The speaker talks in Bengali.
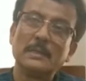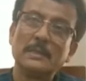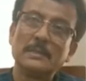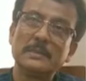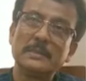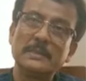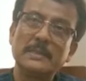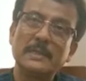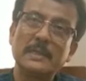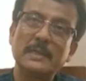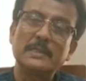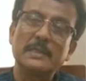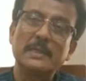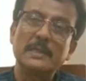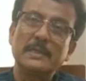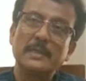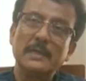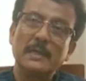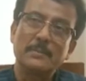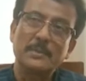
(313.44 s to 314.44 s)
সে জায়গায়
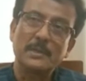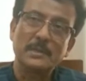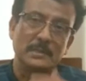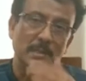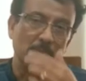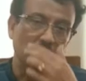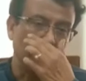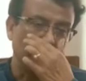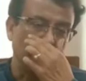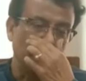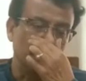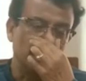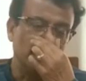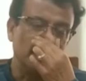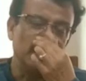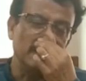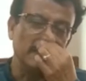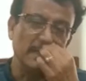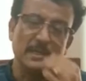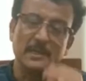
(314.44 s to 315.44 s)
দাঁড়িয়ে আমরা যারা ভাবছি
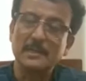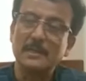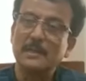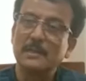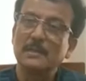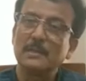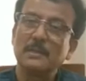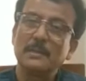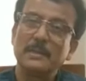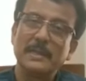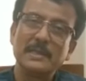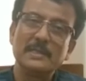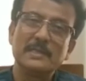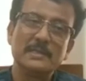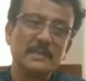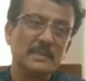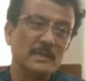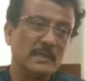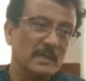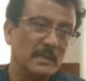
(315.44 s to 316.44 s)
যে হেলথ
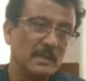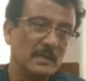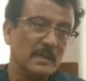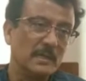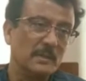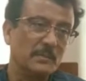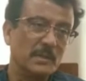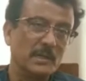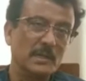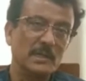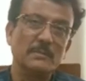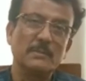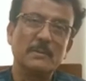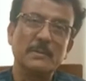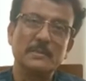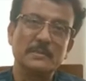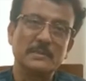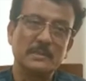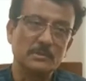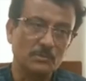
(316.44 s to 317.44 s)
সিটিটাকে আমরা
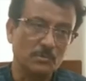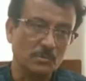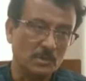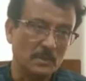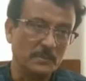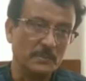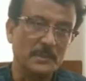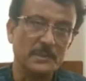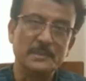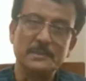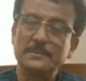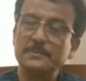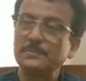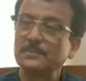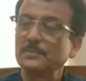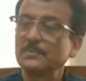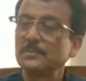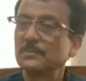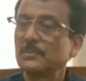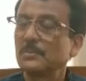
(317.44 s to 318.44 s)
কীভাবে শেষ করতে পারি
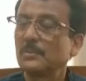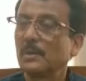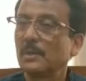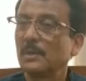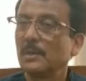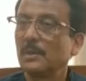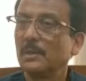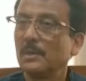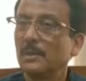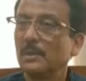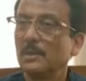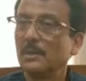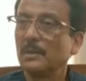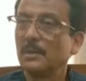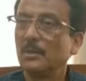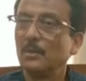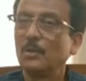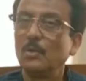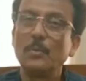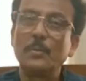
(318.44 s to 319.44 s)

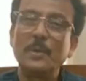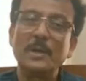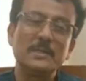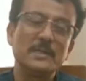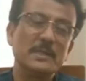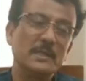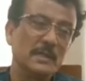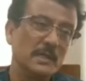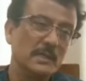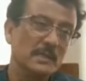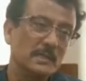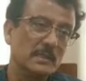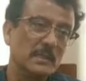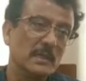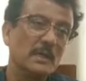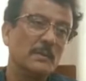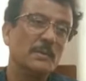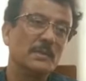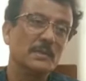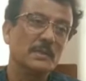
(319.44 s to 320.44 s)
উপান্তিকা যেটা
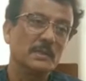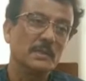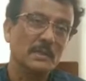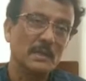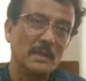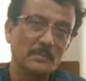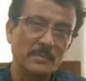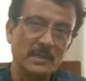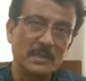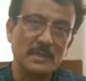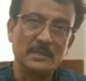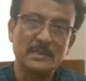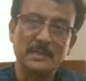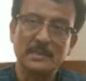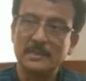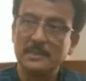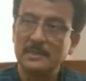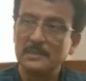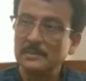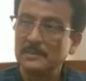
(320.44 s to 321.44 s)
আমাদের কামনারাতে
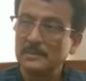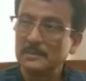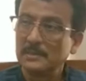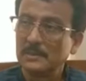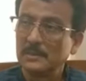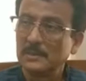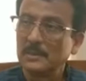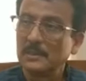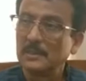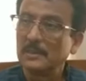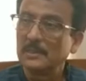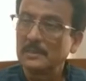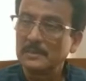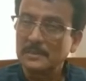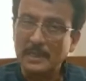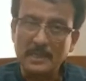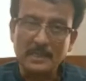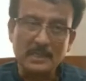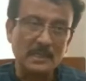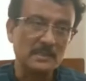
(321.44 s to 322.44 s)

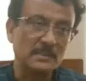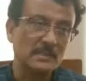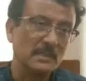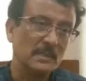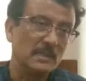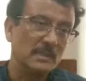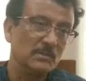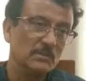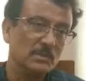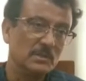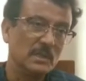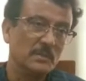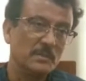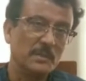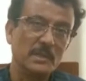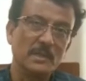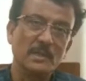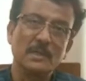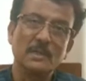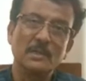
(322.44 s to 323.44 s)
তার কাজটাকে হচ্ছে
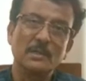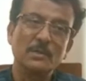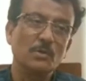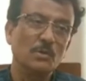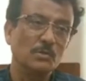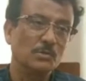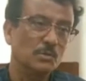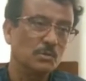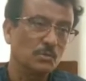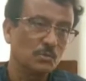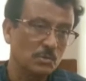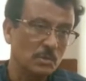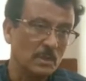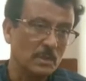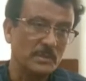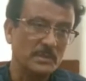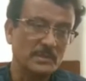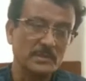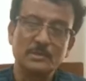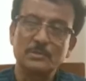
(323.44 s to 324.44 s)
আমরা কত দ্রুত
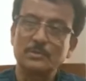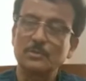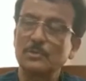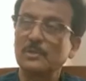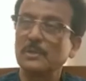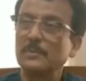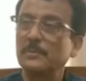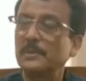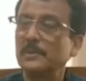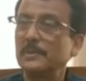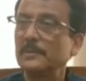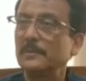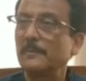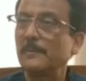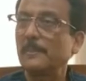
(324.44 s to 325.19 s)
আমরা শেষ করতে পারি